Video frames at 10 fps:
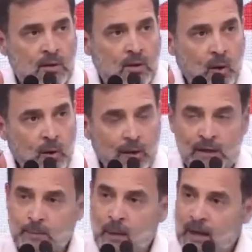
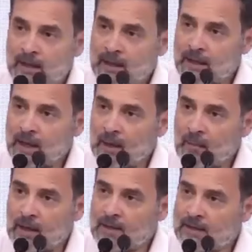कांग्रेस पार्टी के
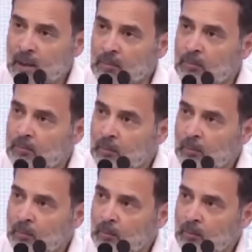हमारे सब
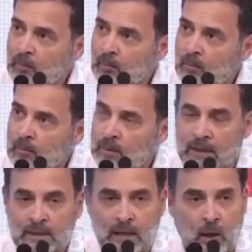
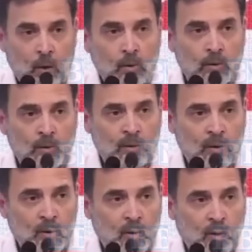नेताओं
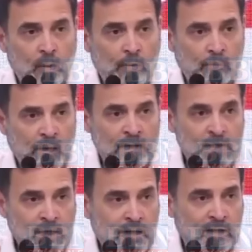और बब्बर
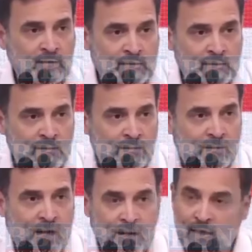शेर
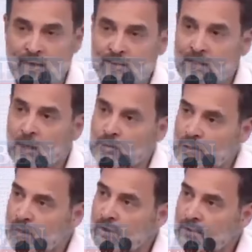कार्यकर्ताओं
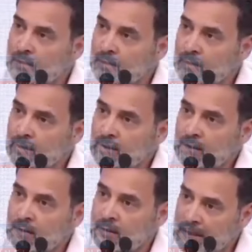से
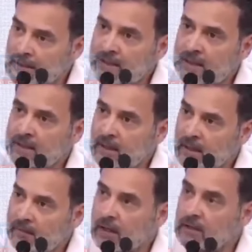दिल से
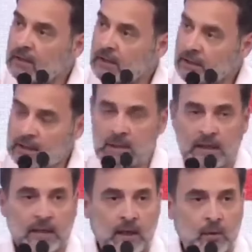धन्यवाद करना
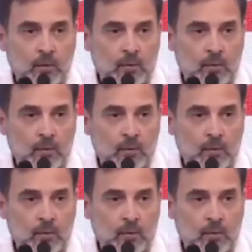चाहता हूं